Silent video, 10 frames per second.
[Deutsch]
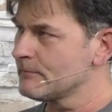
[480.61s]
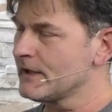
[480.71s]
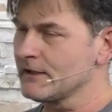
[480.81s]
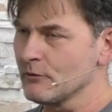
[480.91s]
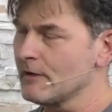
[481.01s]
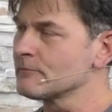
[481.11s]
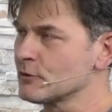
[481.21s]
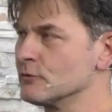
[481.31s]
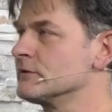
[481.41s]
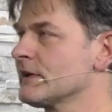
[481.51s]
enorm
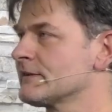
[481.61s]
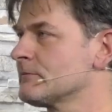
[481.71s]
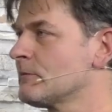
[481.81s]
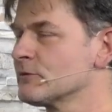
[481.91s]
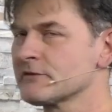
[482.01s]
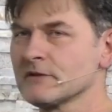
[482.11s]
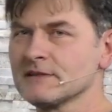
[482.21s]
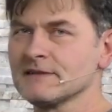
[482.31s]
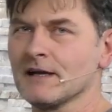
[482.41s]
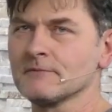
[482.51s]
gut. Also man muss
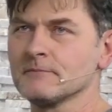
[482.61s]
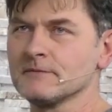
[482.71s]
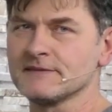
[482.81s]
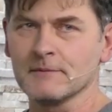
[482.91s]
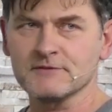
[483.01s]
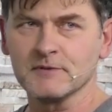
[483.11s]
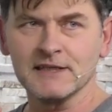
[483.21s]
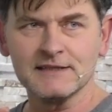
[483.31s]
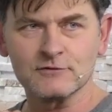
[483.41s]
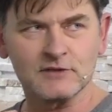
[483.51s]
wirklich sagen, selbst mit
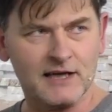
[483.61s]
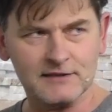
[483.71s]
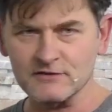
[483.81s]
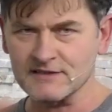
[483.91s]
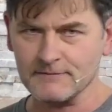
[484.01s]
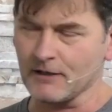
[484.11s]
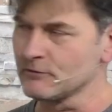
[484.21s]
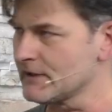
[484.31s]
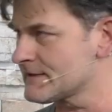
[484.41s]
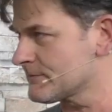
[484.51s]
ISO
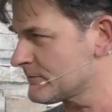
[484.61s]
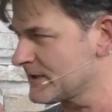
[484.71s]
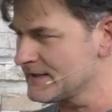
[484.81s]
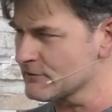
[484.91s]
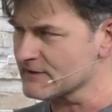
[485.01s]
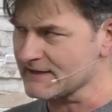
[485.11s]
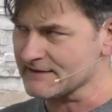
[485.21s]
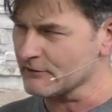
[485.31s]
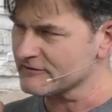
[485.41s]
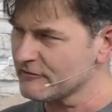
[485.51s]
3200, selbst mit ISO
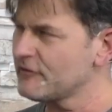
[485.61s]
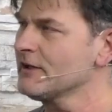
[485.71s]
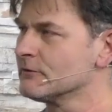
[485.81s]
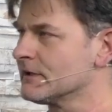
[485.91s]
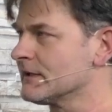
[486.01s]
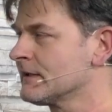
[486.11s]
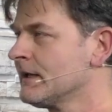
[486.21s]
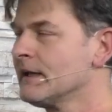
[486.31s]
6400